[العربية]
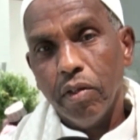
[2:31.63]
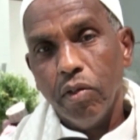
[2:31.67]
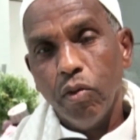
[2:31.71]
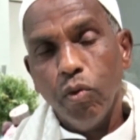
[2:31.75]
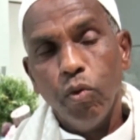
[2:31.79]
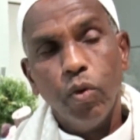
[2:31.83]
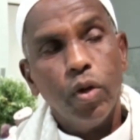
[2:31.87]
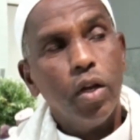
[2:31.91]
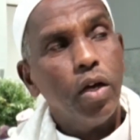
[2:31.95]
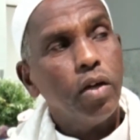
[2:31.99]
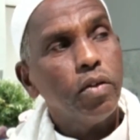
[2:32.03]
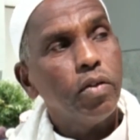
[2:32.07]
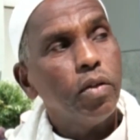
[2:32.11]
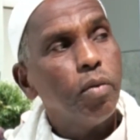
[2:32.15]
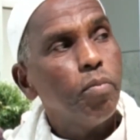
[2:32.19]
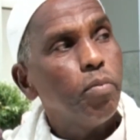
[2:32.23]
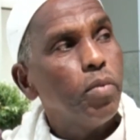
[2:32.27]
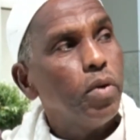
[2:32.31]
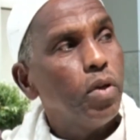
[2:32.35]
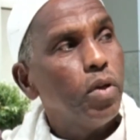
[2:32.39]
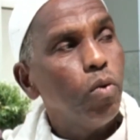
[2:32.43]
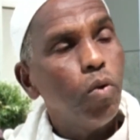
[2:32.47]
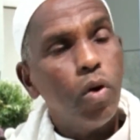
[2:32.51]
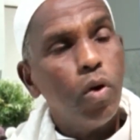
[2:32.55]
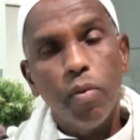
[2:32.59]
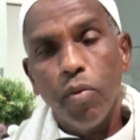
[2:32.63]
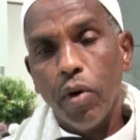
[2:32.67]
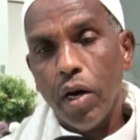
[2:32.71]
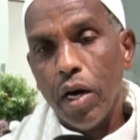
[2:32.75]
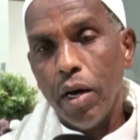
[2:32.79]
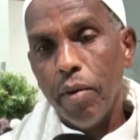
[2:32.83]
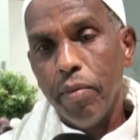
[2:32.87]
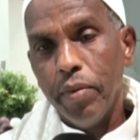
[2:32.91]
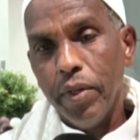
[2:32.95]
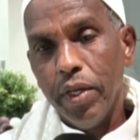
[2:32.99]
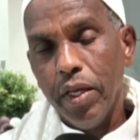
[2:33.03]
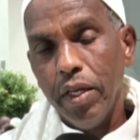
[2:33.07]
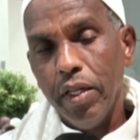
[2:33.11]
لوزارة الشؤون
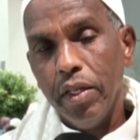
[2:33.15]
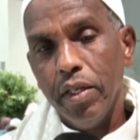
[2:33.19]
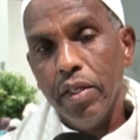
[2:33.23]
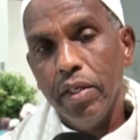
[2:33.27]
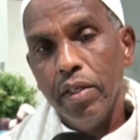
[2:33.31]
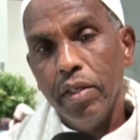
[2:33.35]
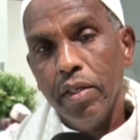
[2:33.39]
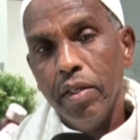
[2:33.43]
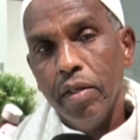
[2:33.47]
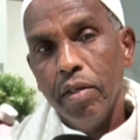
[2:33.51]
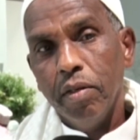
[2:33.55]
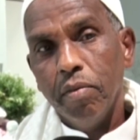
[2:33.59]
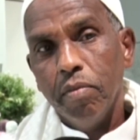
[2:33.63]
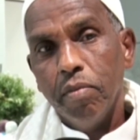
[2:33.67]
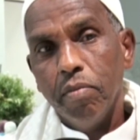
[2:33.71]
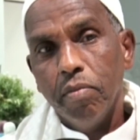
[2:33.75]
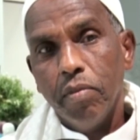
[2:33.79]
الإسلامية والأوقاف